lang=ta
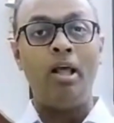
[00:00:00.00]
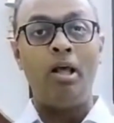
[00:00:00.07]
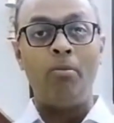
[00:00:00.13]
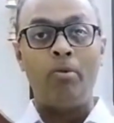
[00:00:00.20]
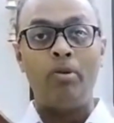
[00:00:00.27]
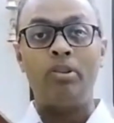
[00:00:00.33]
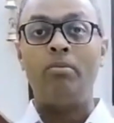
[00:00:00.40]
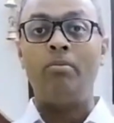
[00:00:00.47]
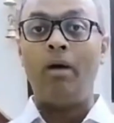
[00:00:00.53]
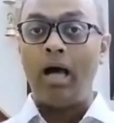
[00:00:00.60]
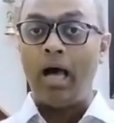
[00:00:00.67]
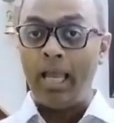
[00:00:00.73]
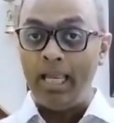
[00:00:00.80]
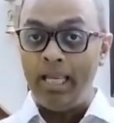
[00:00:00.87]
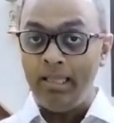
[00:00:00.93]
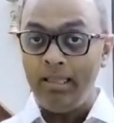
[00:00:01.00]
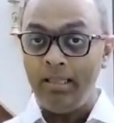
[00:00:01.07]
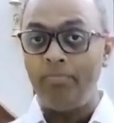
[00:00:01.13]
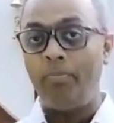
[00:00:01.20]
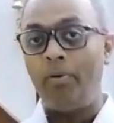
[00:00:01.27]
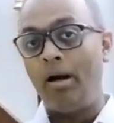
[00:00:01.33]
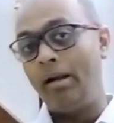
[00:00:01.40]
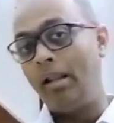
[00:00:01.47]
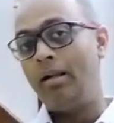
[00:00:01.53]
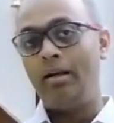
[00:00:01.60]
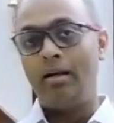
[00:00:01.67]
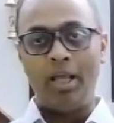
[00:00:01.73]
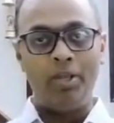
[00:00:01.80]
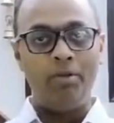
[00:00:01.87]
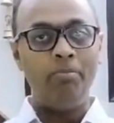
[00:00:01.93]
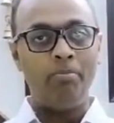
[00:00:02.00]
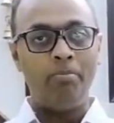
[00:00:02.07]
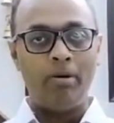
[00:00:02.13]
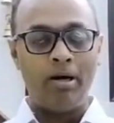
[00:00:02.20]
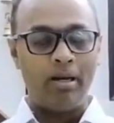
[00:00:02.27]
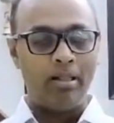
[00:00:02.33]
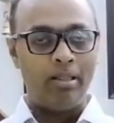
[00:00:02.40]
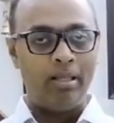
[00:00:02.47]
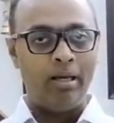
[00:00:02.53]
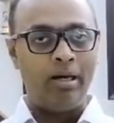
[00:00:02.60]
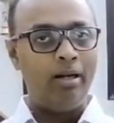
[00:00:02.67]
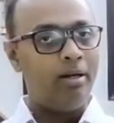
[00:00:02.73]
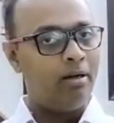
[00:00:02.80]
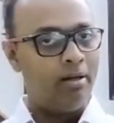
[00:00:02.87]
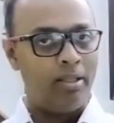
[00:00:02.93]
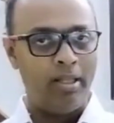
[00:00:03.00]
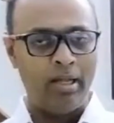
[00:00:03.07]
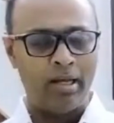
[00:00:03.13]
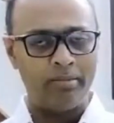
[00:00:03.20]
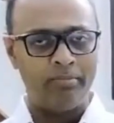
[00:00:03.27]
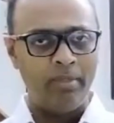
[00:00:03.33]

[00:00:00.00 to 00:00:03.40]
மொத்தம் ஐந்து பாடல்களையும் பாரதியார் எழுதினார்